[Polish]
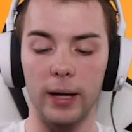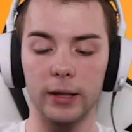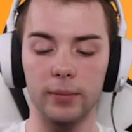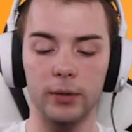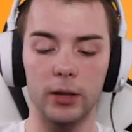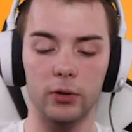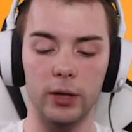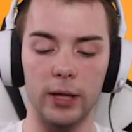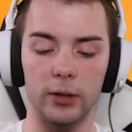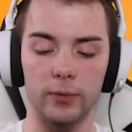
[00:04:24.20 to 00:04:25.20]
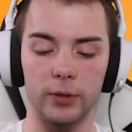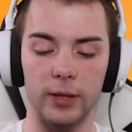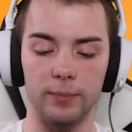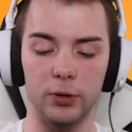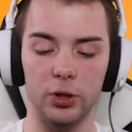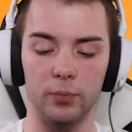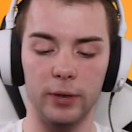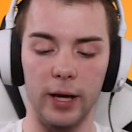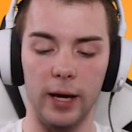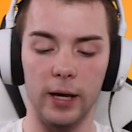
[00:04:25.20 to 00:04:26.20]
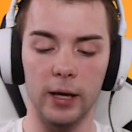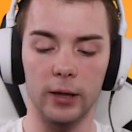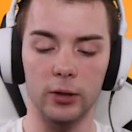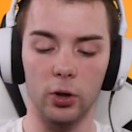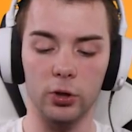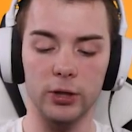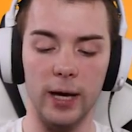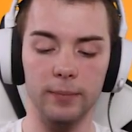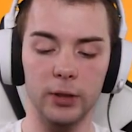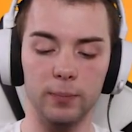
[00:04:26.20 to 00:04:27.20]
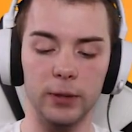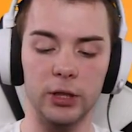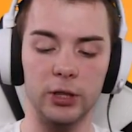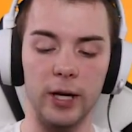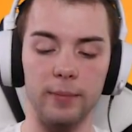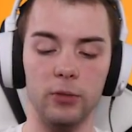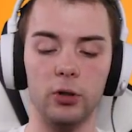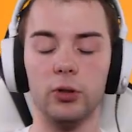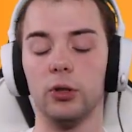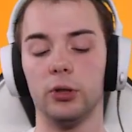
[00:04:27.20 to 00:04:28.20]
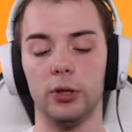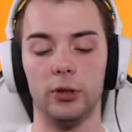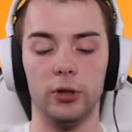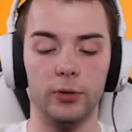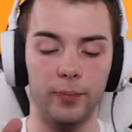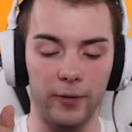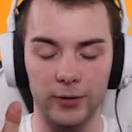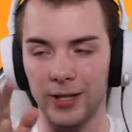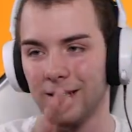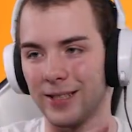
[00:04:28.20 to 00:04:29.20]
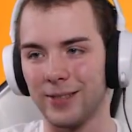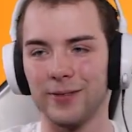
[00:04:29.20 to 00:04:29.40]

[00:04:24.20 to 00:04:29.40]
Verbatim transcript: a nie mnie, no jeden, chce bić mnie. No chce mi bić, chcie, no, no, i, no i no powodzenia,